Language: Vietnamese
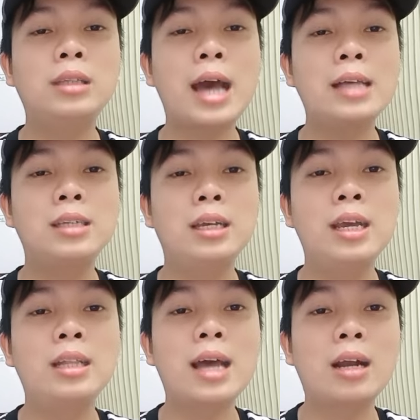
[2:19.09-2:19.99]

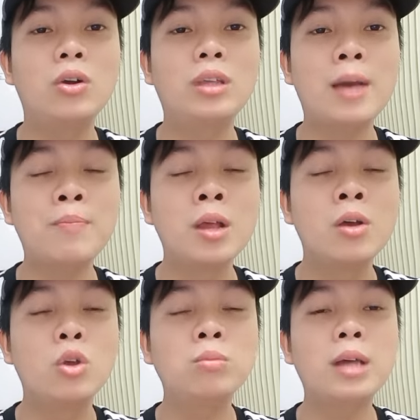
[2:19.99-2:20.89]
Tajikistan được chấp,
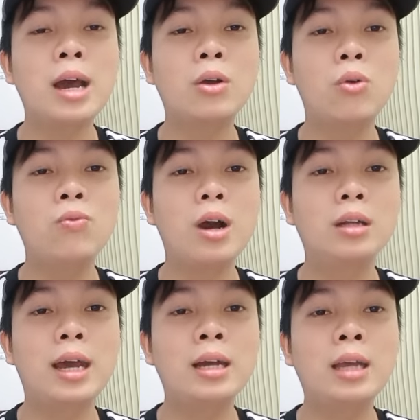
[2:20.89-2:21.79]
chúng ta cũng vẫn
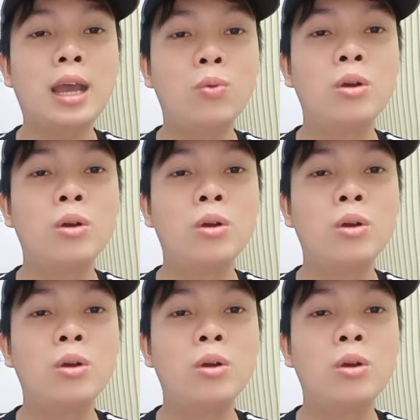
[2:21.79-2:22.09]
thắng kèo.